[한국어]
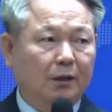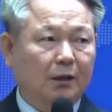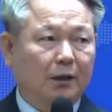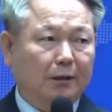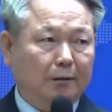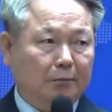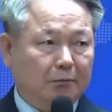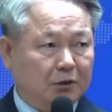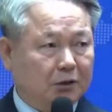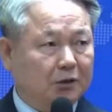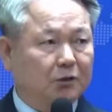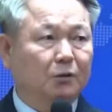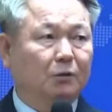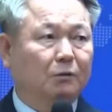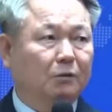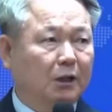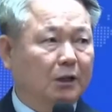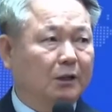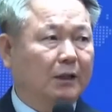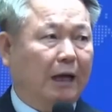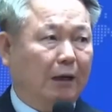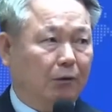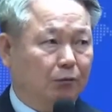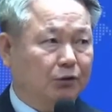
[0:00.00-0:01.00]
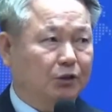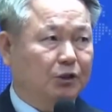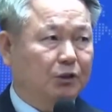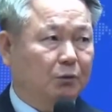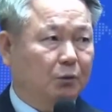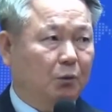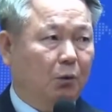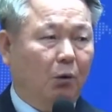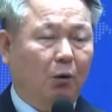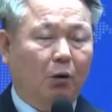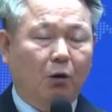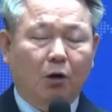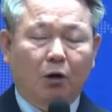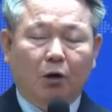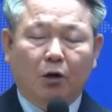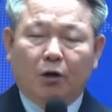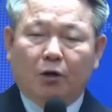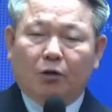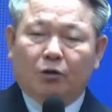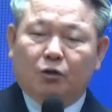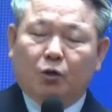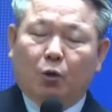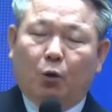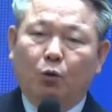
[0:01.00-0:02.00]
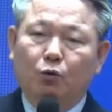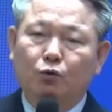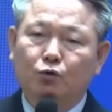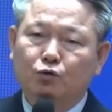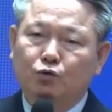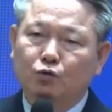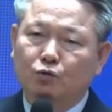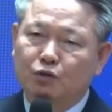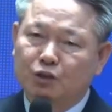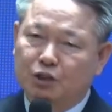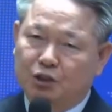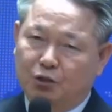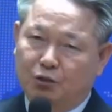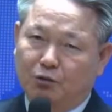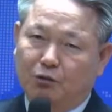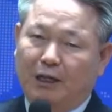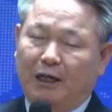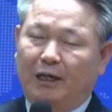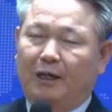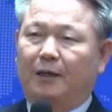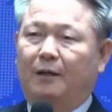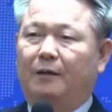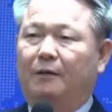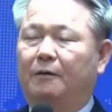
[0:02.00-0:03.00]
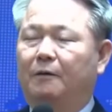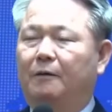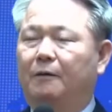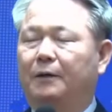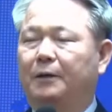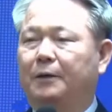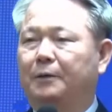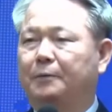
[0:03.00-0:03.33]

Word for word: 하나님 그렇게 다루시고 성숙시켜 나가는 거예요.